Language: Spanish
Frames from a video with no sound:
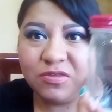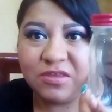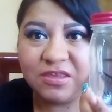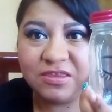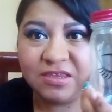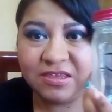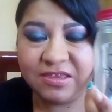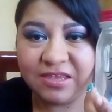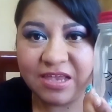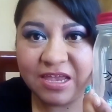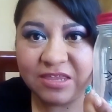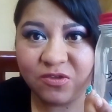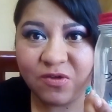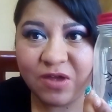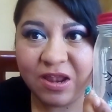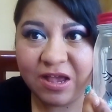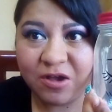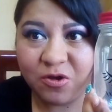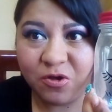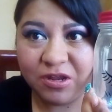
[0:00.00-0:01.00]
No sé si sea
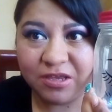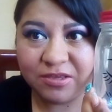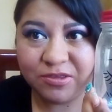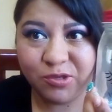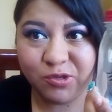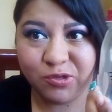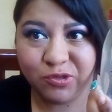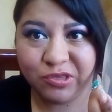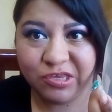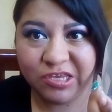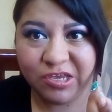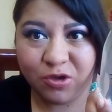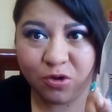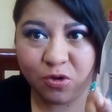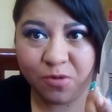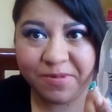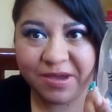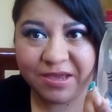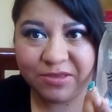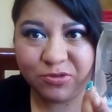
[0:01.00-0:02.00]
toda la colección
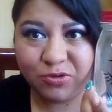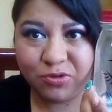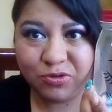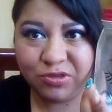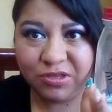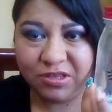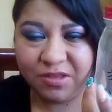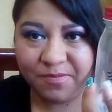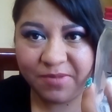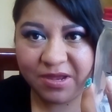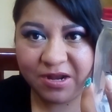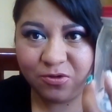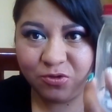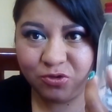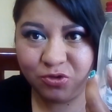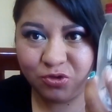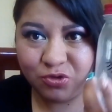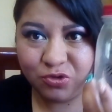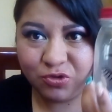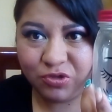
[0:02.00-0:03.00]
5 vasos, sin
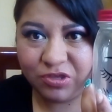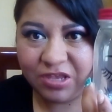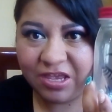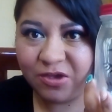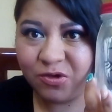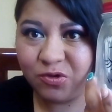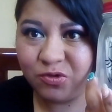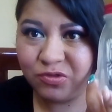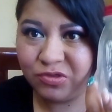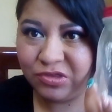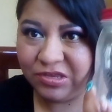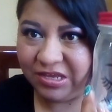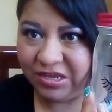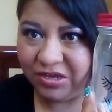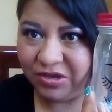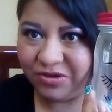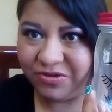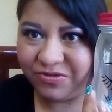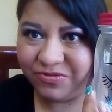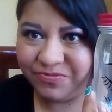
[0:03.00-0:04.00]
embargo yo tengo
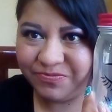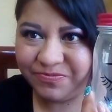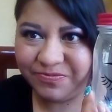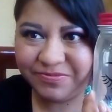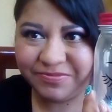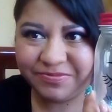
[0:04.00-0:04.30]
5.